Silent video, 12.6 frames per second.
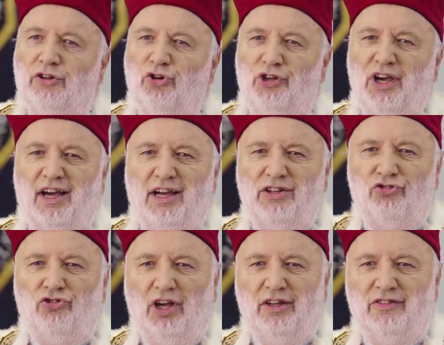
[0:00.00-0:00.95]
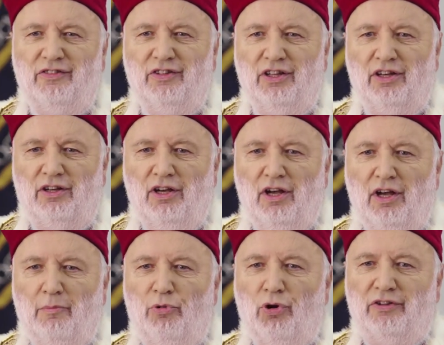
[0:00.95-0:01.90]
to jakaś część z nich
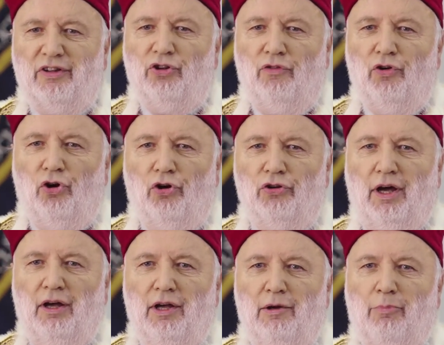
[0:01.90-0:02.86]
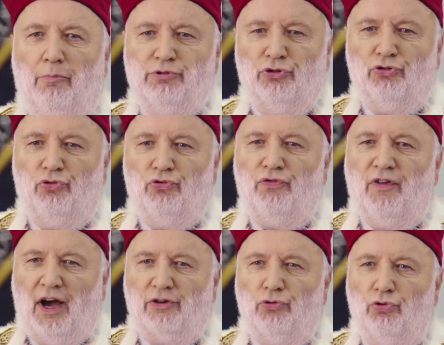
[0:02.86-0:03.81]
była zadowolona po prostu z
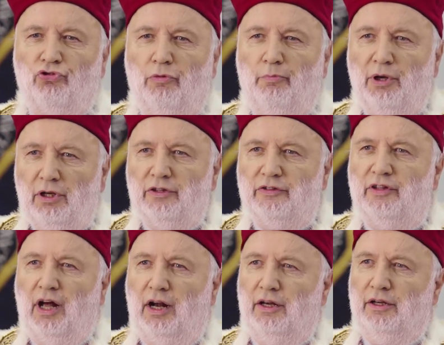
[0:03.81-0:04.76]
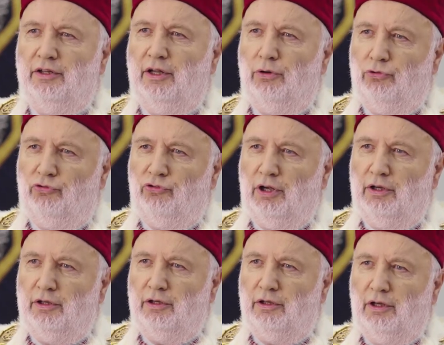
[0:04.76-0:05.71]
faktu, że byli zdalnie na
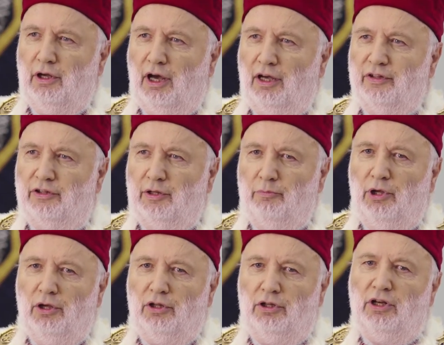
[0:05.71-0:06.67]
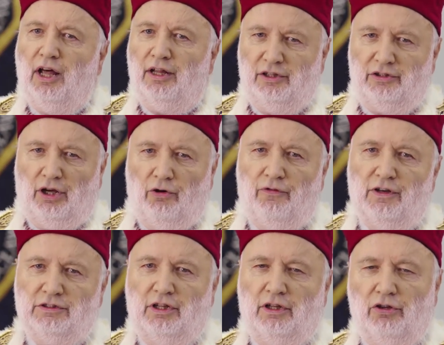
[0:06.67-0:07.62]
uczelni. A zatem dla nich ta
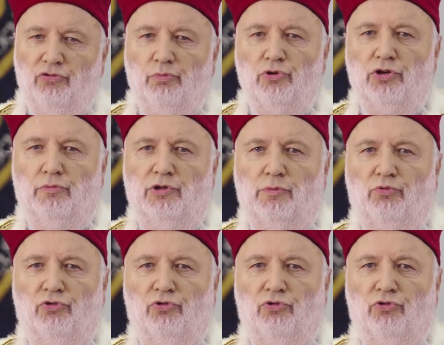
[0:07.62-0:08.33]
oferta też musi być